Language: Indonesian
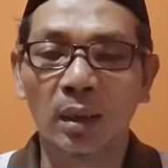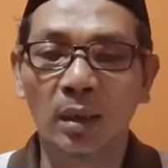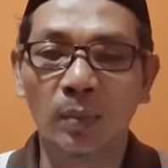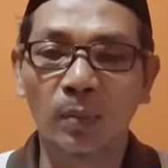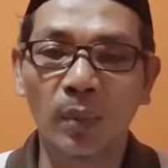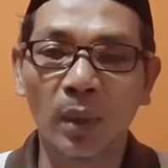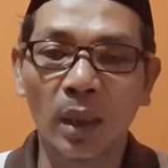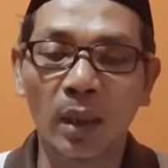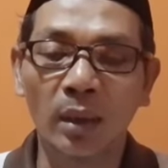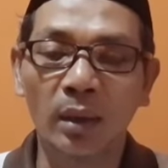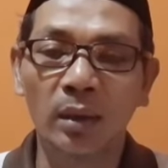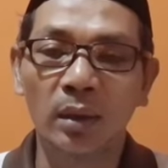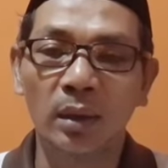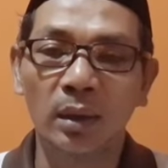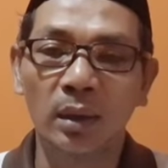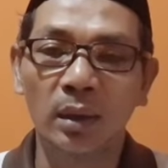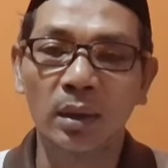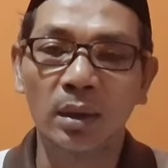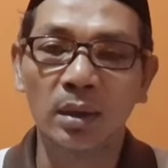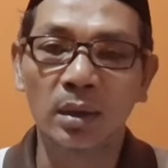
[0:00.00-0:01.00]
ke
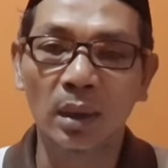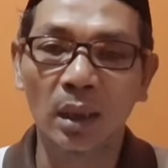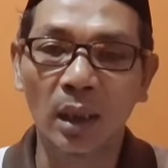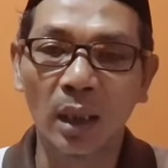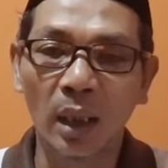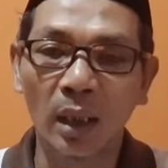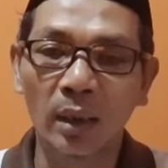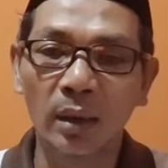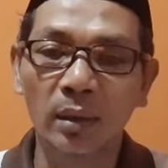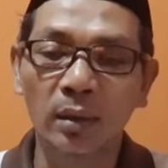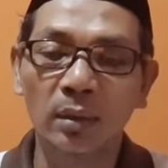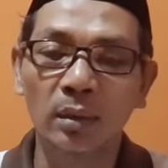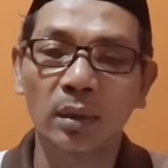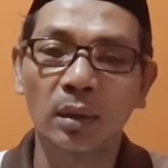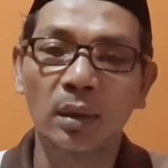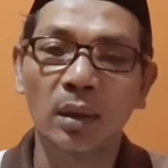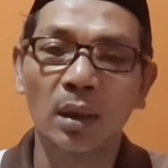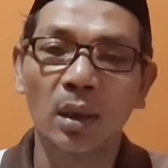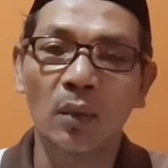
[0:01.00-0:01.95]
depan ini selain